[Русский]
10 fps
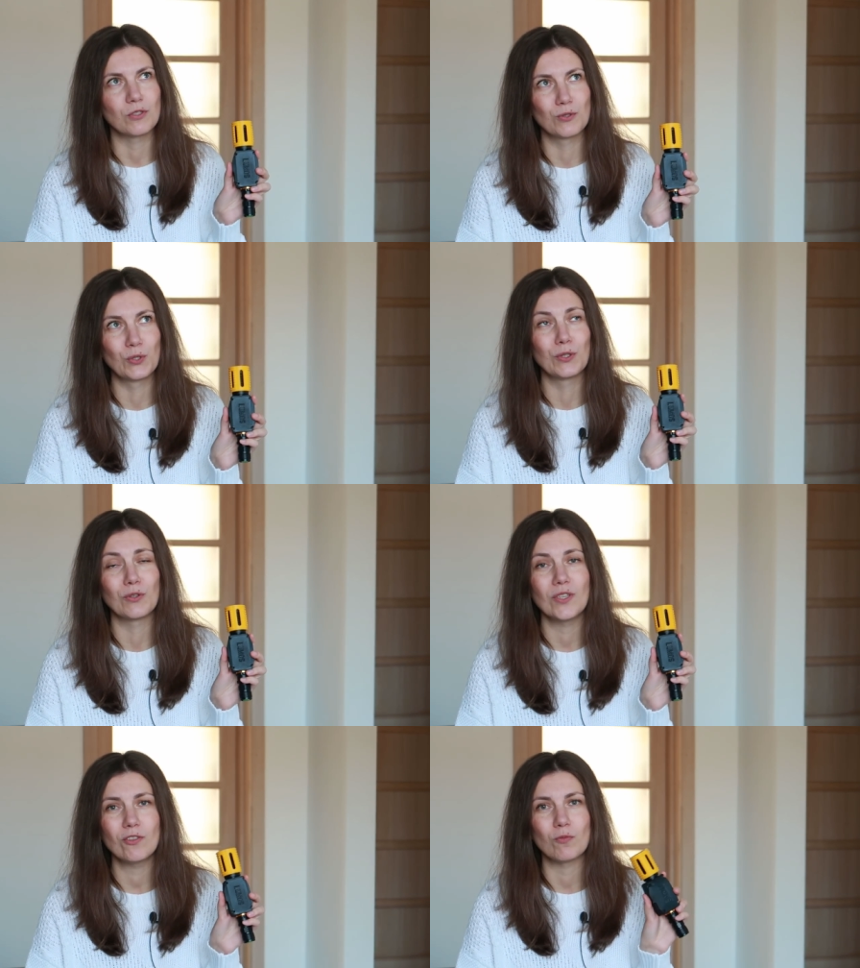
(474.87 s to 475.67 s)
сезоне
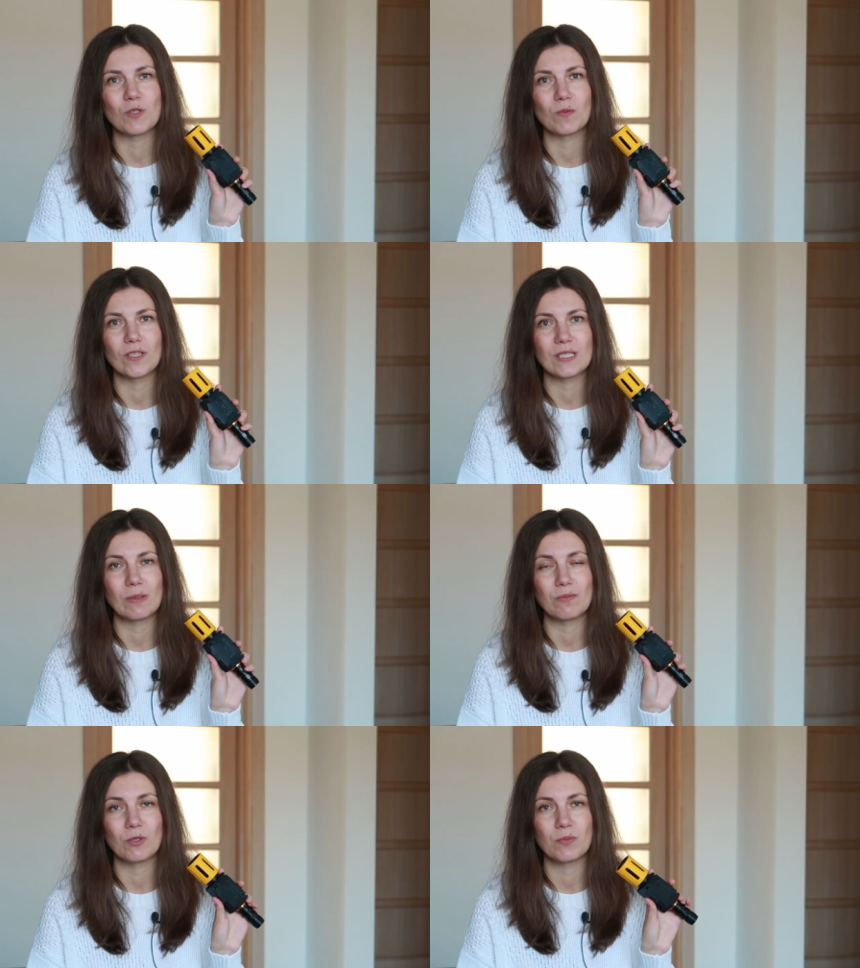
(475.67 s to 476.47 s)
ее нет. В общем, она
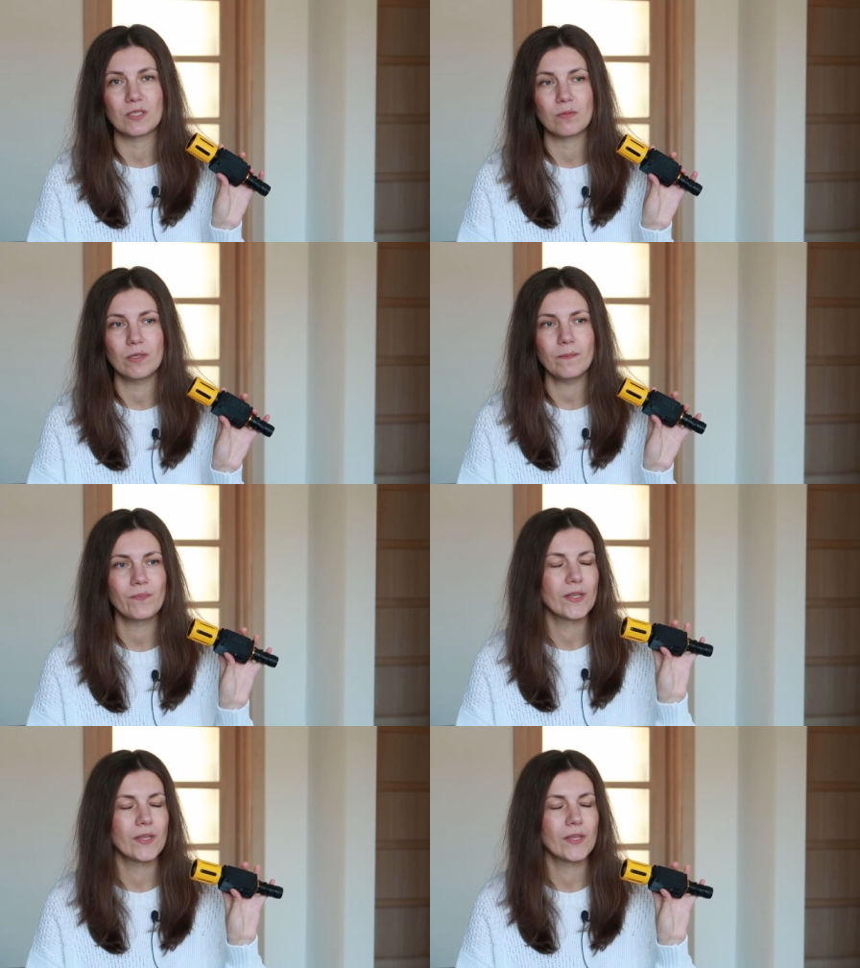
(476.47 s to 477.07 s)
сама теперь по себе.